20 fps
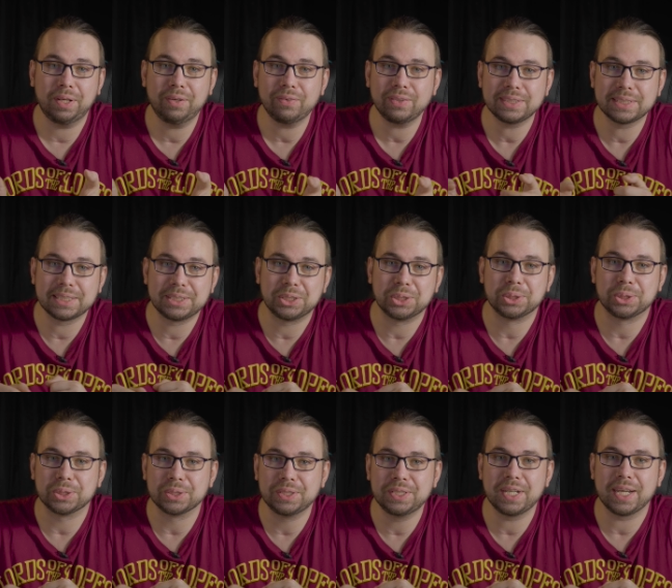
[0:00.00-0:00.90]
Ива
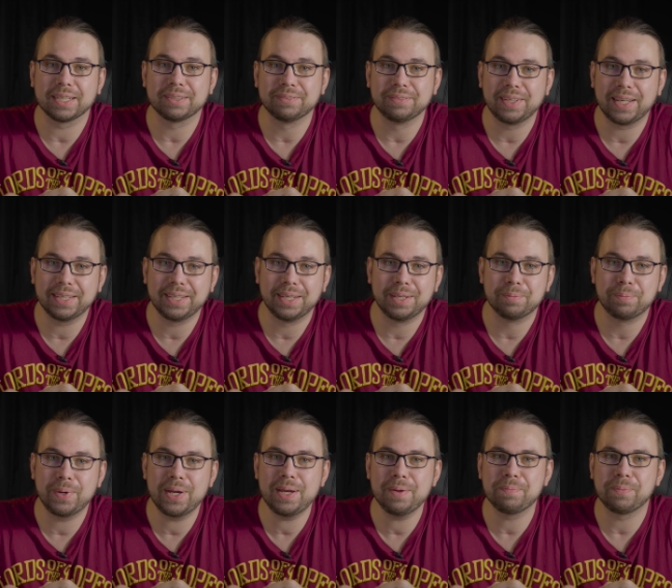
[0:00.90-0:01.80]
защищены от влаги и
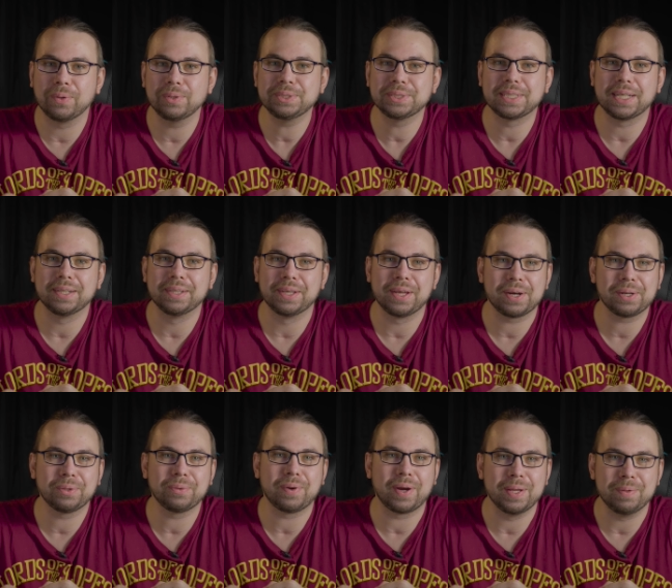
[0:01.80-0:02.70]
пыли по
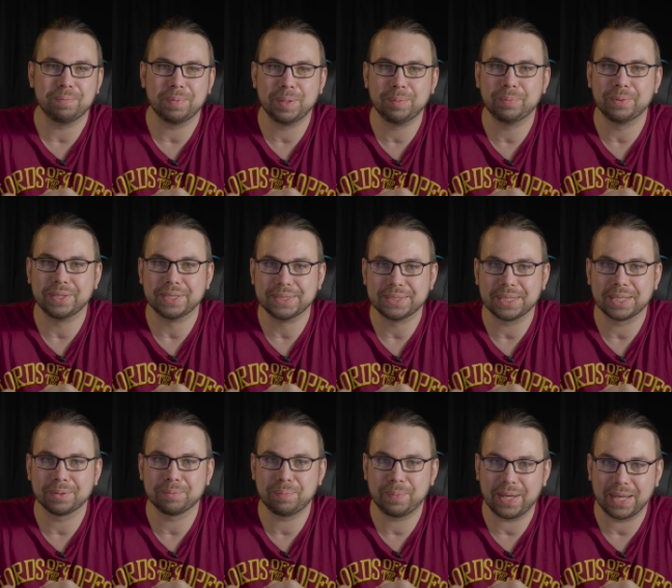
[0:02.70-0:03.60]
стандарту
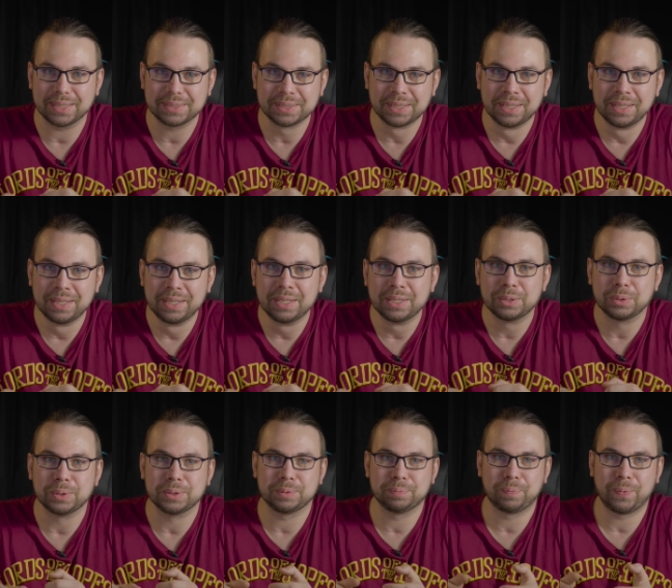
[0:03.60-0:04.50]
IP55.
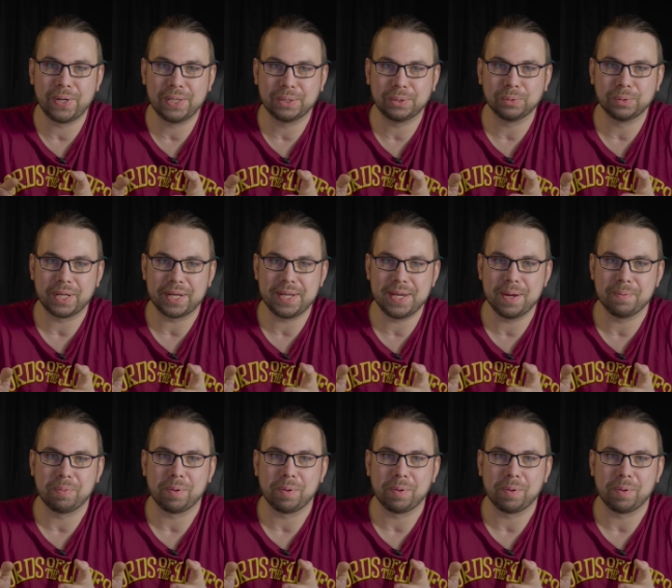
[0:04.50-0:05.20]
То есть пыль туда не